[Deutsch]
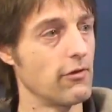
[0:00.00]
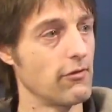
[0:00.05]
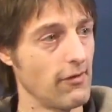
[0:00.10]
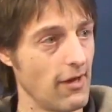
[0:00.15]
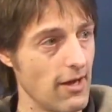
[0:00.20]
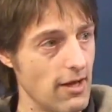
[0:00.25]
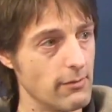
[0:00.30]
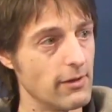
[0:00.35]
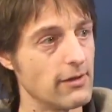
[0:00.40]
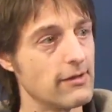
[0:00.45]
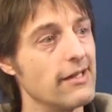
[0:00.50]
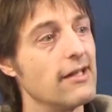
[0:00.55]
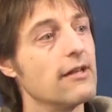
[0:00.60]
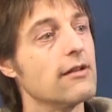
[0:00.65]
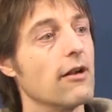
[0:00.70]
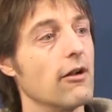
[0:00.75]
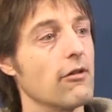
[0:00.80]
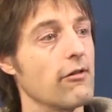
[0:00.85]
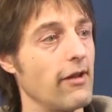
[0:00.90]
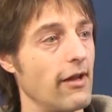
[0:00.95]
selber
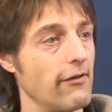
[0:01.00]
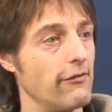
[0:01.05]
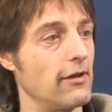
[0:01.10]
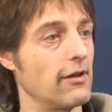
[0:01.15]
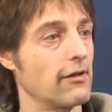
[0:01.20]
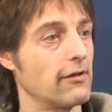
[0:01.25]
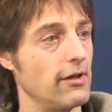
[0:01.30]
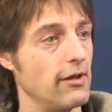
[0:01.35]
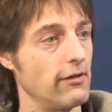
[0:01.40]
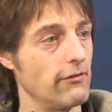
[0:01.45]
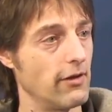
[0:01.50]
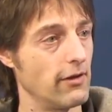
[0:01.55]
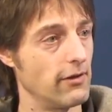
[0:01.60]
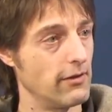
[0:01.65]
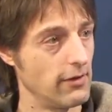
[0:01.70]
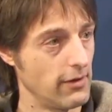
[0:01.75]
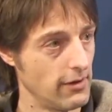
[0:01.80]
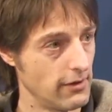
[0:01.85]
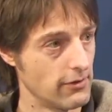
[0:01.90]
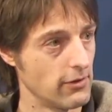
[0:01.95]
dient als
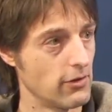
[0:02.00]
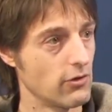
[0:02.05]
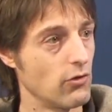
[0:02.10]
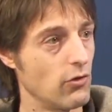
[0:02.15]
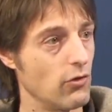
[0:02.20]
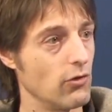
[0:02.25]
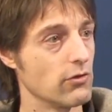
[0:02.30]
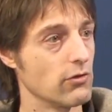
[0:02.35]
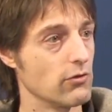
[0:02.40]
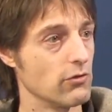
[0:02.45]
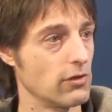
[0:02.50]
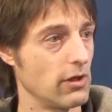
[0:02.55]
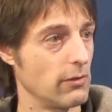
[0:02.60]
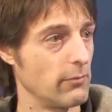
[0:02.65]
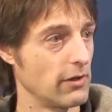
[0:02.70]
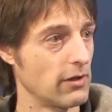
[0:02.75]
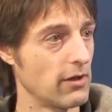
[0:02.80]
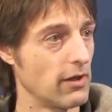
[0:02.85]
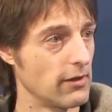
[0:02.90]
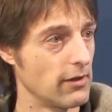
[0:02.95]
reflektiver Hintergrund und
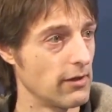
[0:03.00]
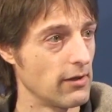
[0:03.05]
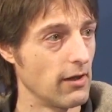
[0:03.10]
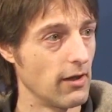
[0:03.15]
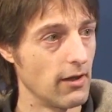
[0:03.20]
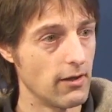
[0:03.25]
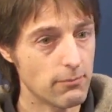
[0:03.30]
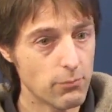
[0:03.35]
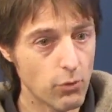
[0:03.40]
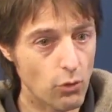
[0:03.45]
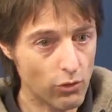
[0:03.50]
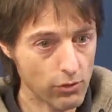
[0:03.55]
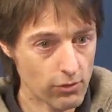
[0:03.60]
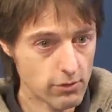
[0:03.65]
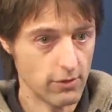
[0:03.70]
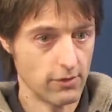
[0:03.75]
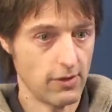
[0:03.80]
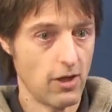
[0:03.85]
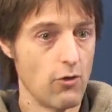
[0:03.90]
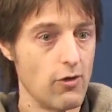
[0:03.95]
damit kann ich halt
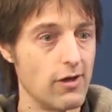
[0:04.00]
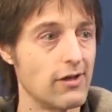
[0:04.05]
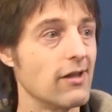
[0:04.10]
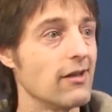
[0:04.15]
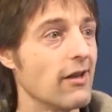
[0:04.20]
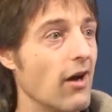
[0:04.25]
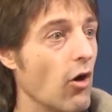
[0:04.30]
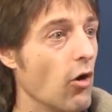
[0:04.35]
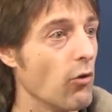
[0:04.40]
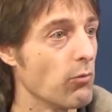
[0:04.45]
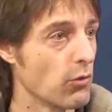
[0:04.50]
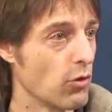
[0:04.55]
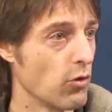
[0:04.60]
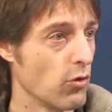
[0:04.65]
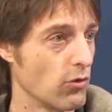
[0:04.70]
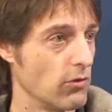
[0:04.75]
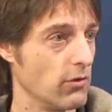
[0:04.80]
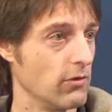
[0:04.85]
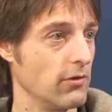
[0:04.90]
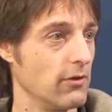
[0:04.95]
punktgenau in den Raum
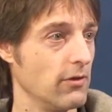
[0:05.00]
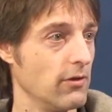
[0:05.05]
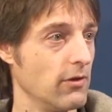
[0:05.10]
gucken.